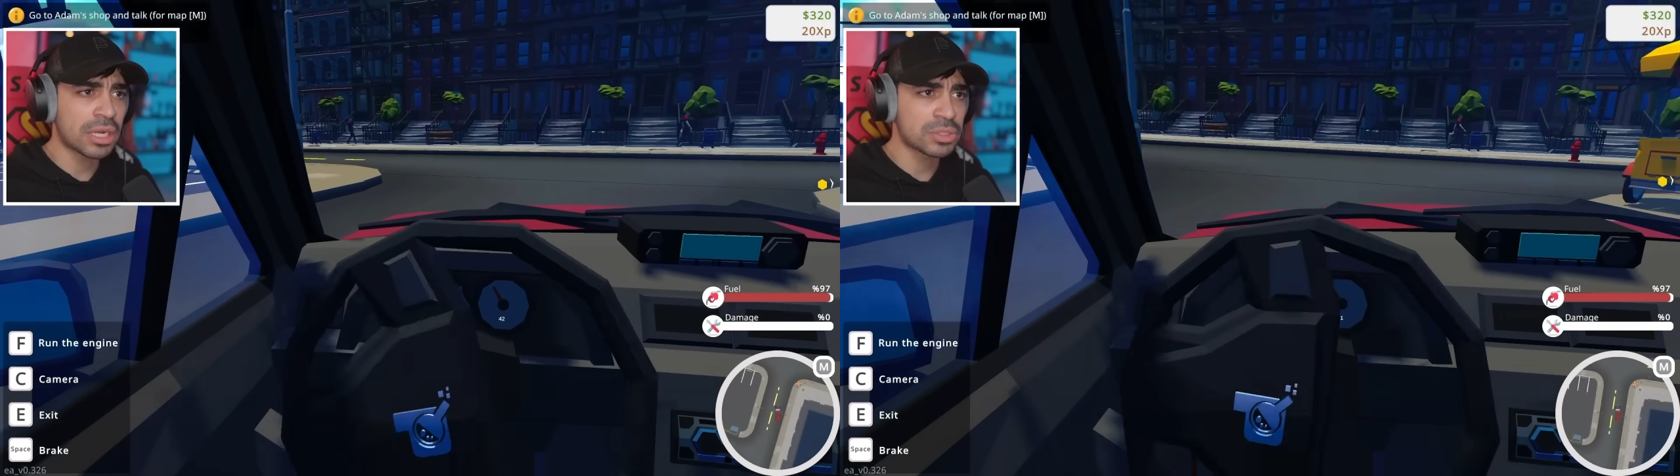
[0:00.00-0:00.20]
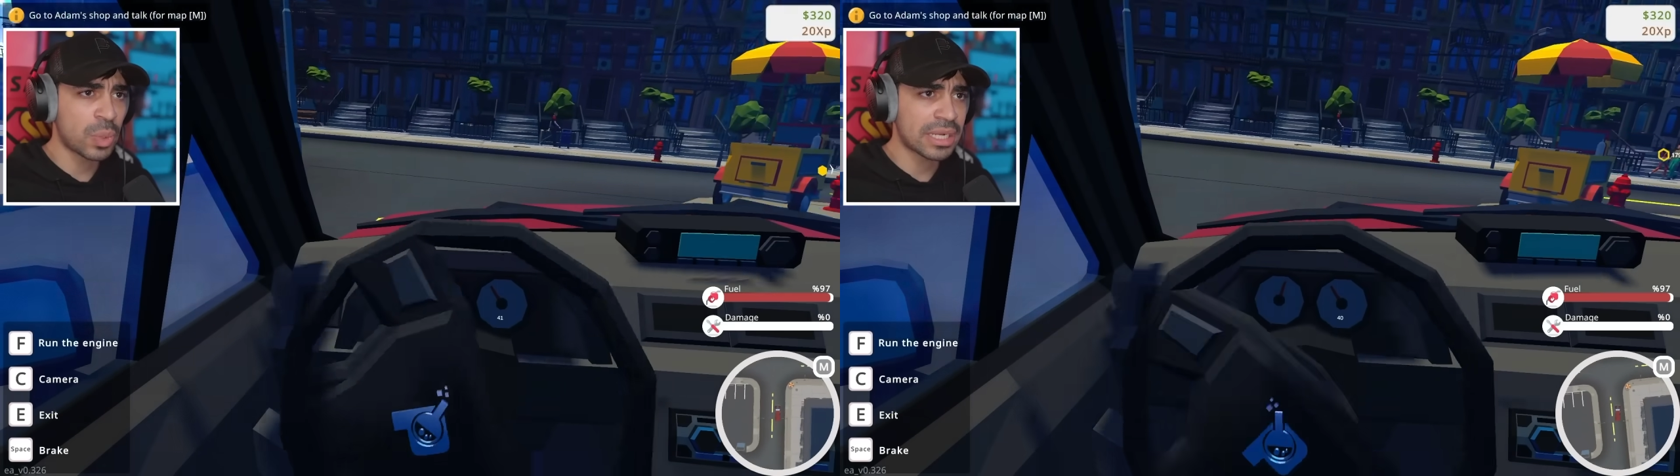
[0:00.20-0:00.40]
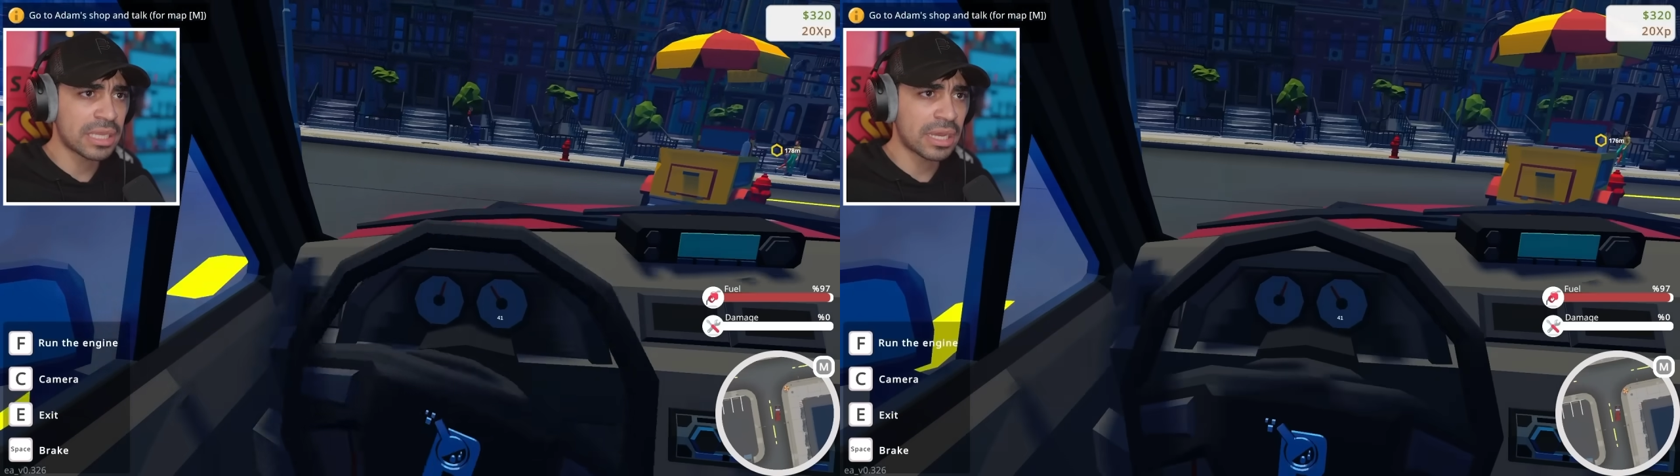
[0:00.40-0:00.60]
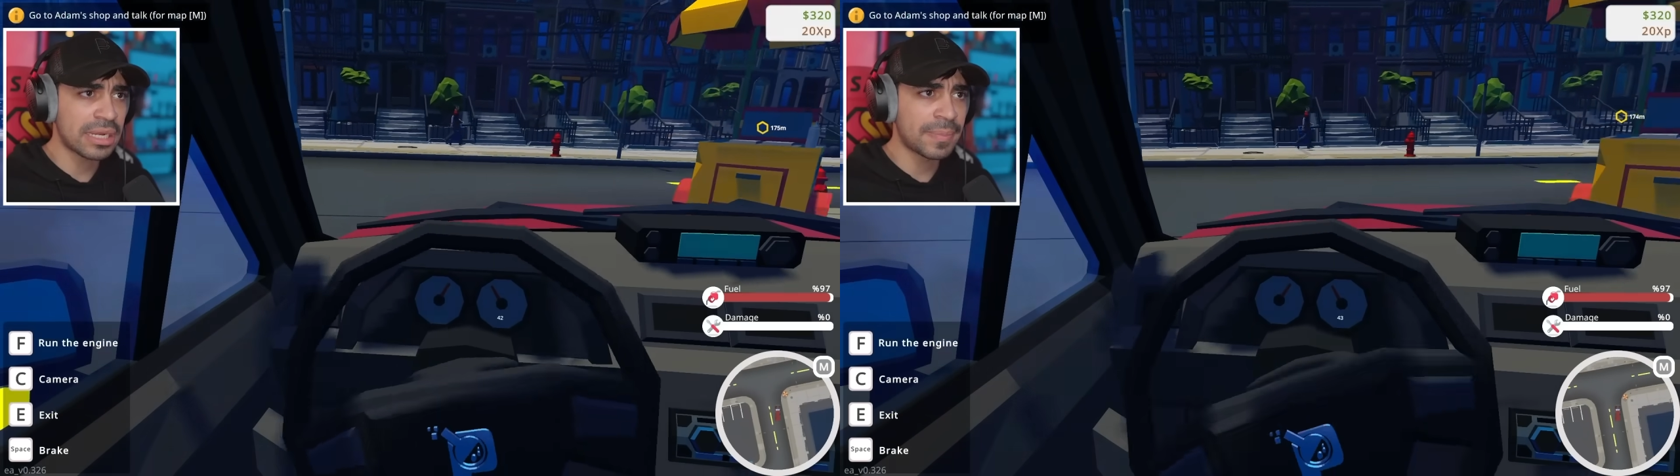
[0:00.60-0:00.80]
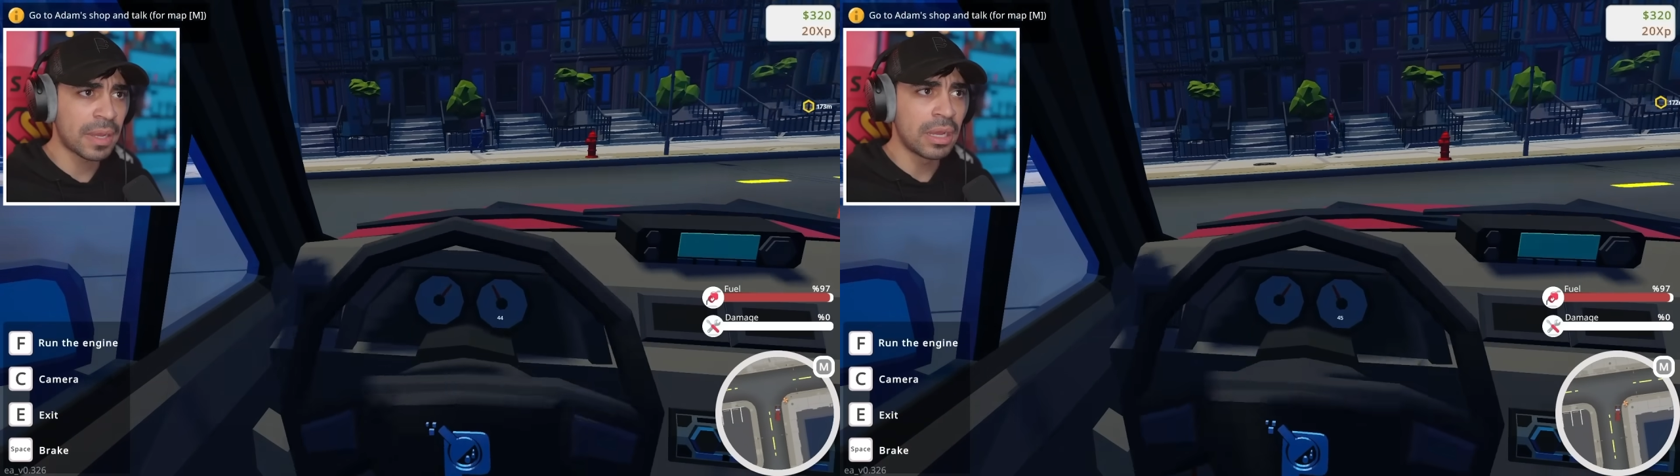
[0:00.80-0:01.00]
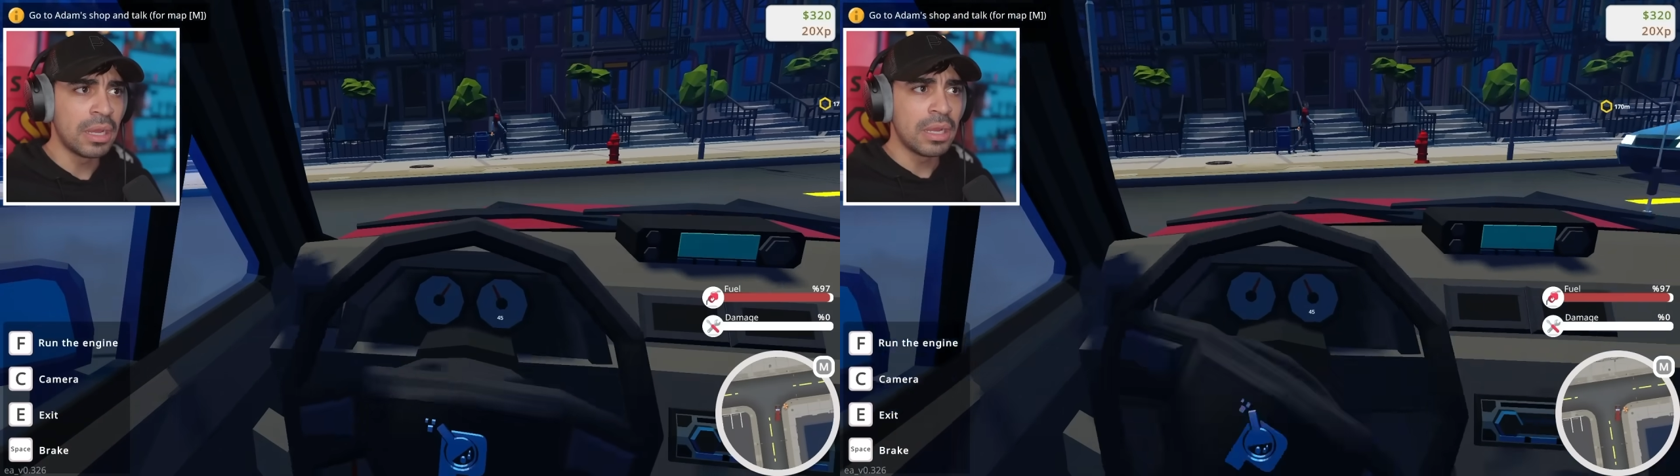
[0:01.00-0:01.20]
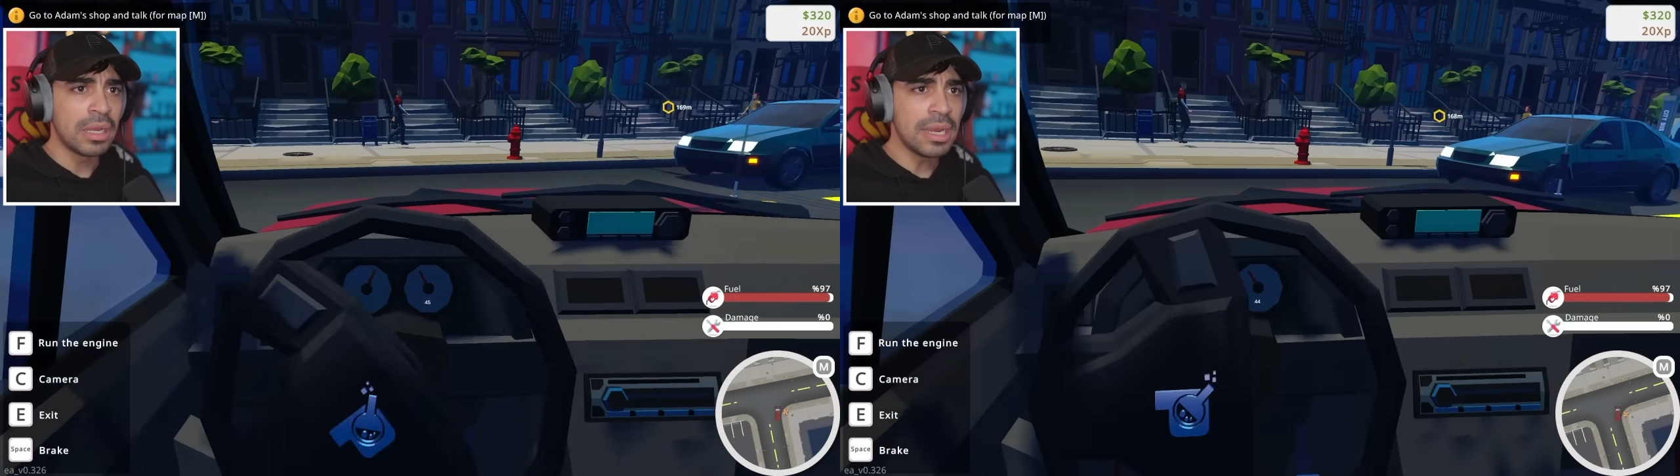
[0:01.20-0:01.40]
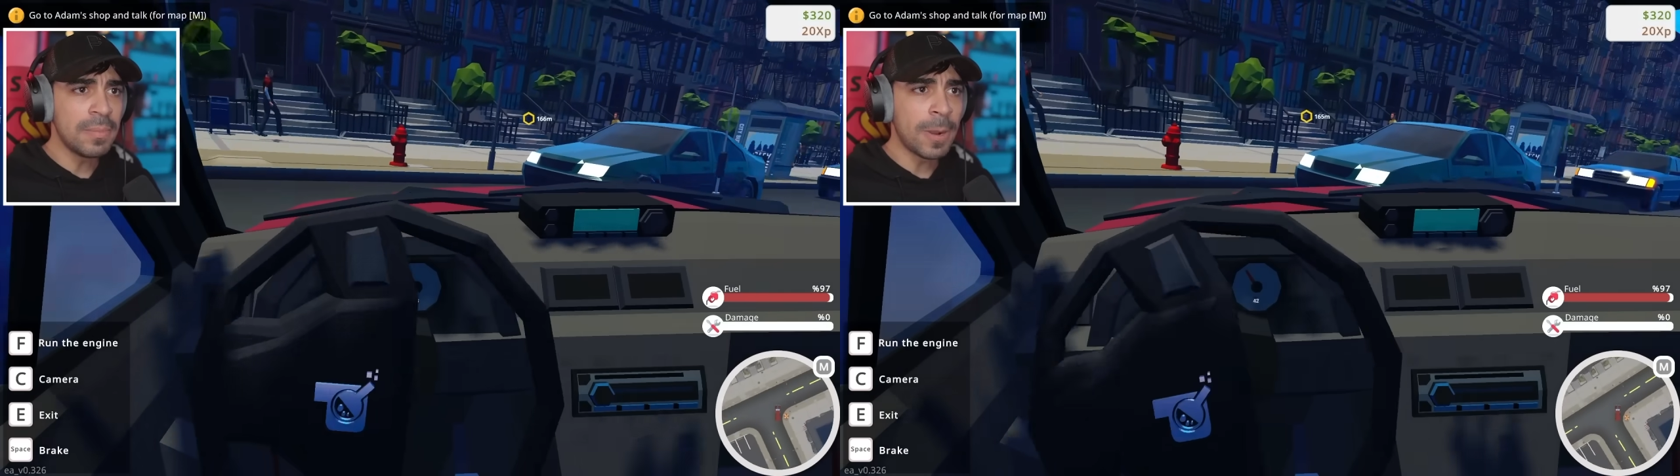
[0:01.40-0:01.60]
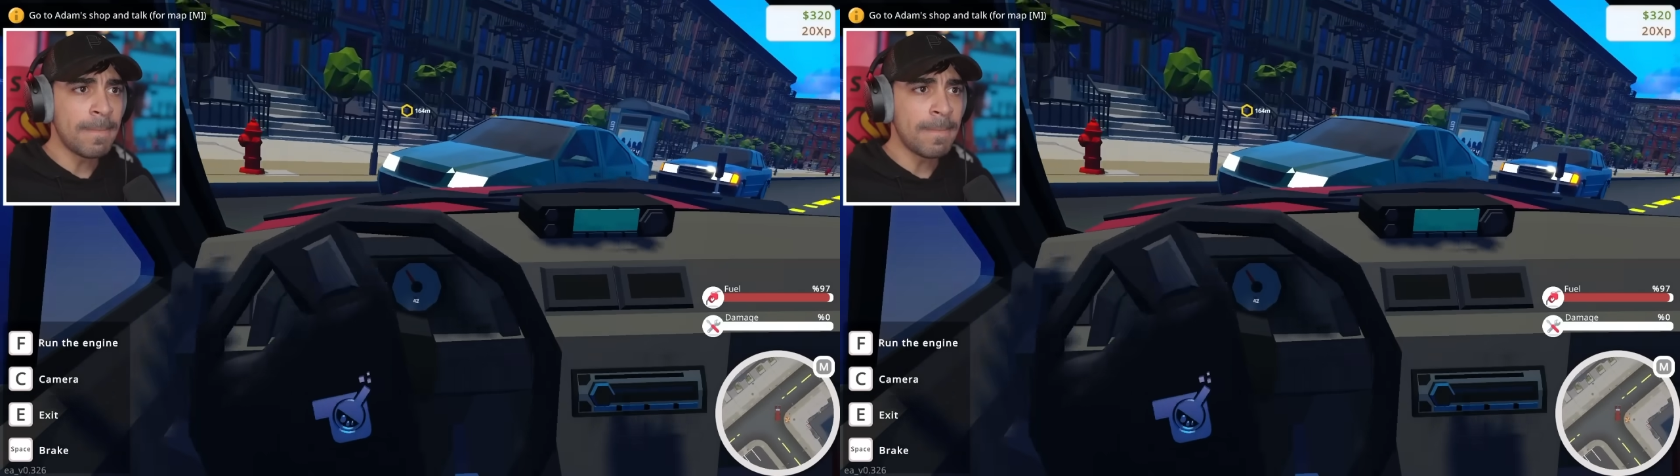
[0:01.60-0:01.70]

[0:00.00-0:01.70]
سواقتها غريبة، المهم